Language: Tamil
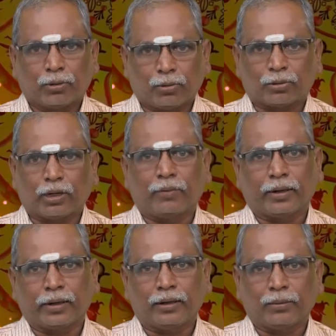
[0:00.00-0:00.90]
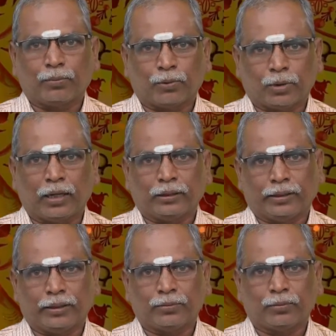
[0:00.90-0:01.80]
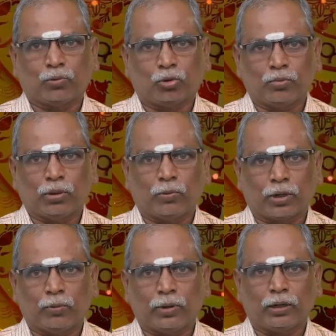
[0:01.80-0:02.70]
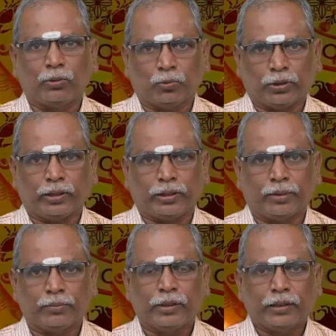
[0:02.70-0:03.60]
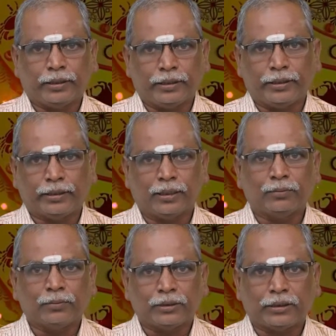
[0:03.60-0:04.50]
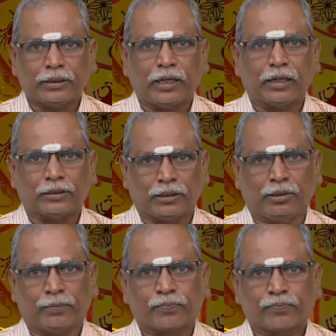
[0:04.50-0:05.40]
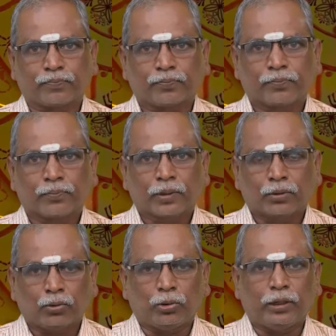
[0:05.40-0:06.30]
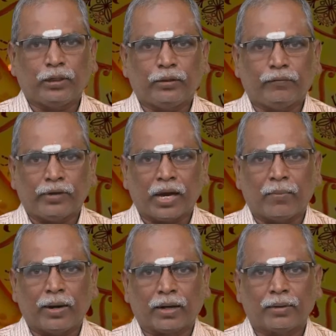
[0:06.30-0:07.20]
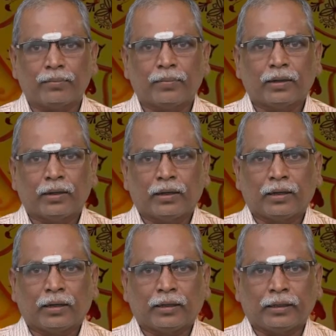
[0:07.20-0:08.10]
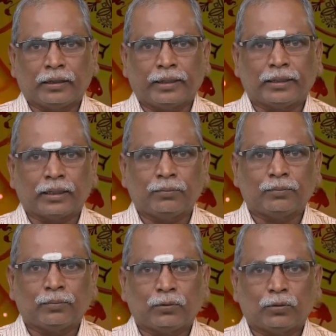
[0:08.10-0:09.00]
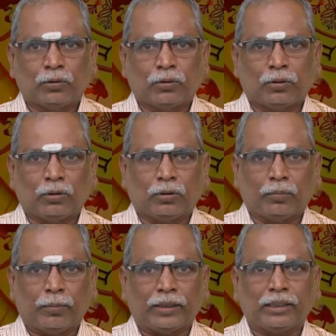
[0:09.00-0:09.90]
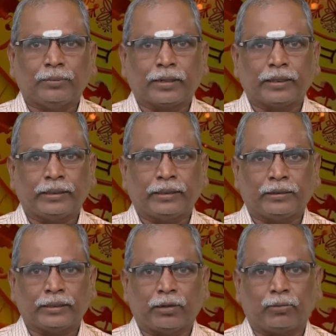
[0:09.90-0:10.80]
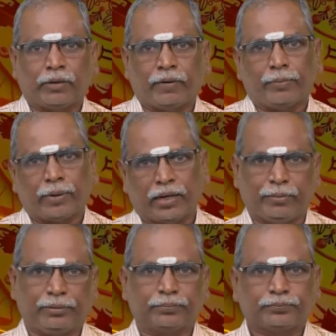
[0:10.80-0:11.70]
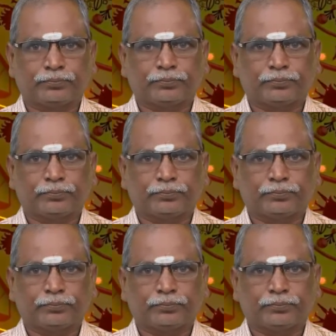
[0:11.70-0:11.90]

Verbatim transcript: கொடுக்கல் வாங்கல் பொருளாதாரம் குடும்ப உறவுகள் உடல் நலம் இன்றைய தினம் சீராக செல்லும் தொழில் வியாபாரம் இன்றைய தினம் மத்தியம கதியில் செல்லக்கூடிய வாய்ப்பாக அமையும்